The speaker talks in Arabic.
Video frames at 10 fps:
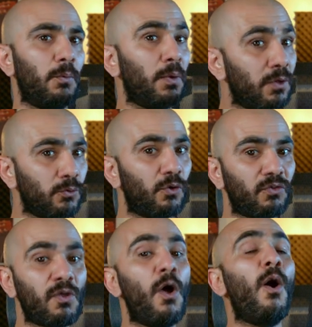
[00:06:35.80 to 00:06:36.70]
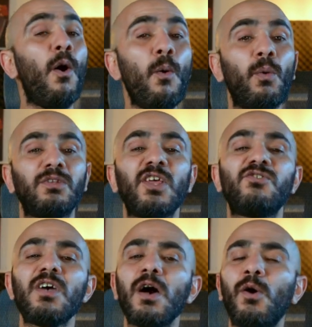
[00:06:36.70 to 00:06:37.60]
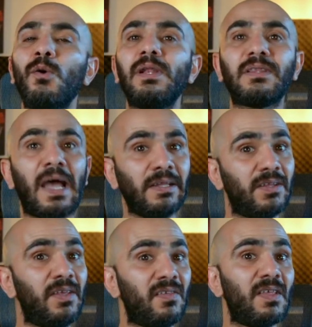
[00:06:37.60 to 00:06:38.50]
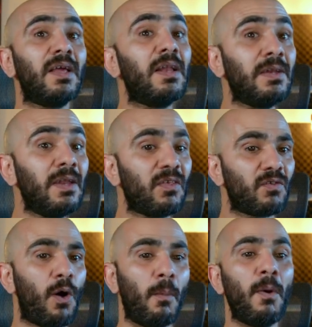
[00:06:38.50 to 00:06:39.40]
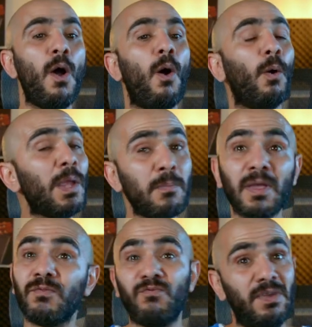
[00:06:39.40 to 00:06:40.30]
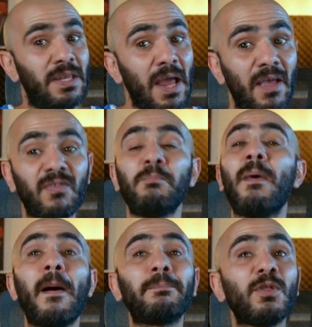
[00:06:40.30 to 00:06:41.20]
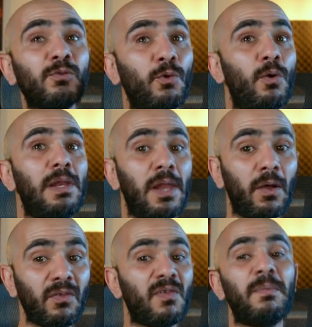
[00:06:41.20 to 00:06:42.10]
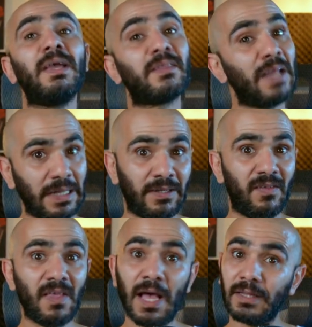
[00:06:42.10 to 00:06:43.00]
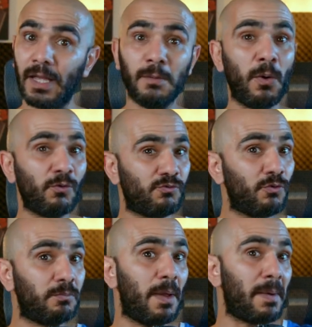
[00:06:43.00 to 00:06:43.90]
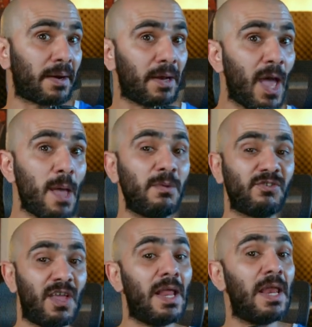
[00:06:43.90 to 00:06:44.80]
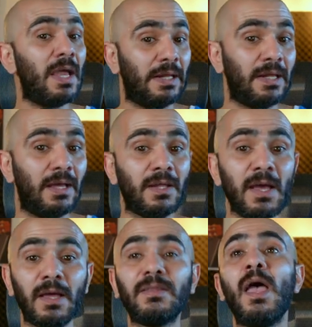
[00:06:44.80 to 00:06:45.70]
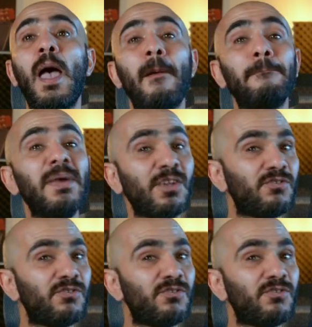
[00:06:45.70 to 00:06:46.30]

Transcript: ويندوز هو تجاهل تحديث النظام ويمكن في ناس ما بتدخل لقسم التحديثات الموجود ببرنامج الإعدادات من